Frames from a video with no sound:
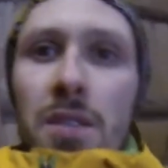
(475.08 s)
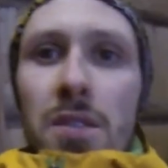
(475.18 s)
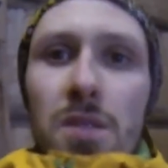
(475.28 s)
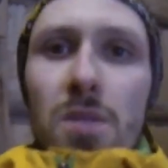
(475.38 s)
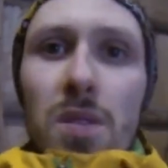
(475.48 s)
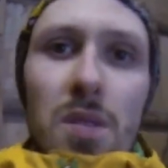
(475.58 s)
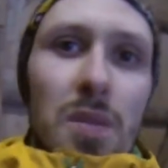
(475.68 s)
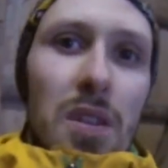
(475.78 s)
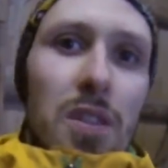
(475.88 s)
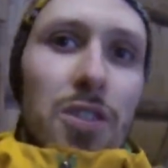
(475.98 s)
so, jetzt
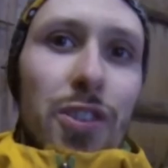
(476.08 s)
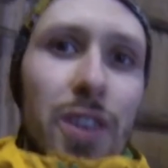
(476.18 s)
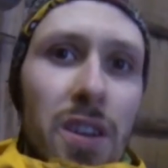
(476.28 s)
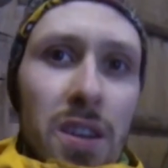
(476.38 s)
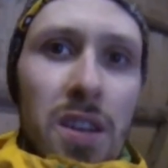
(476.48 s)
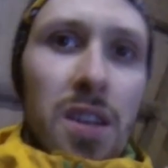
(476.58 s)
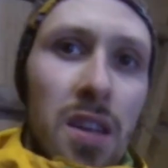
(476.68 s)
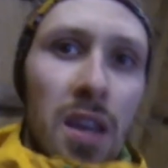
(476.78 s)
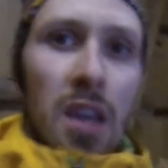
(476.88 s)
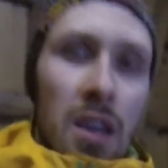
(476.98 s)
bin ich in der Scheune.
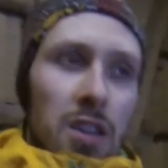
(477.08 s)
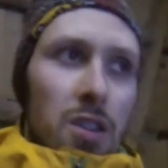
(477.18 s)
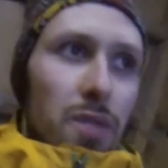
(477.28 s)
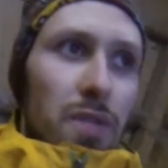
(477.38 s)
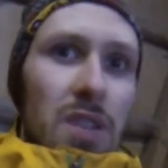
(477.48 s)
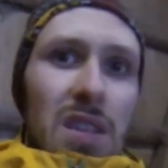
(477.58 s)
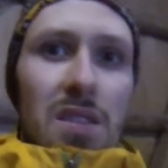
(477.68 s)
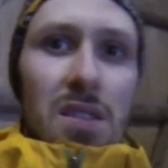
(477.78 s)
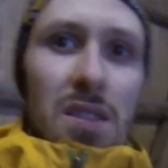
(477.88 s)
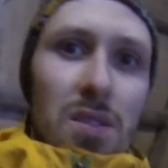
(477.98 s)
Ich hoffe, das
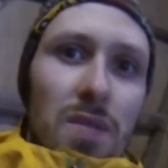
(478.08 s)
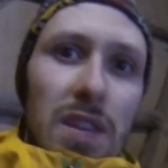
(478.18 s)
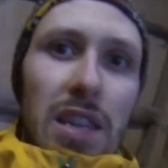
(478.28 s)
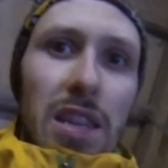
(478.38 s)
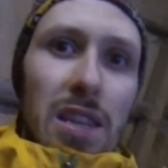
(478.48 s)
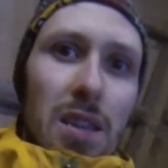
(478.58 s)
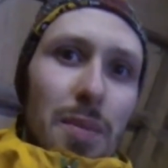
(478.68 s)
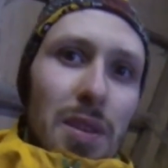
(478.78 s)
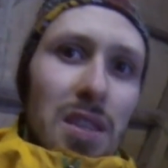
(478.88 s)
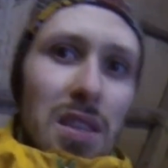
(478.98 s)
ist nicht zu wenig Licht hier,
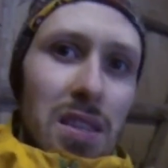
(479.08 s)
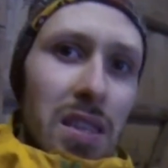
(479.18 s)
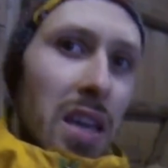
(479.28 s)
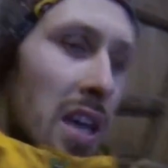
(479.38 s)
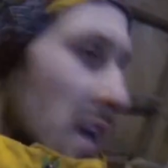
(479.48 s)
man sieht es.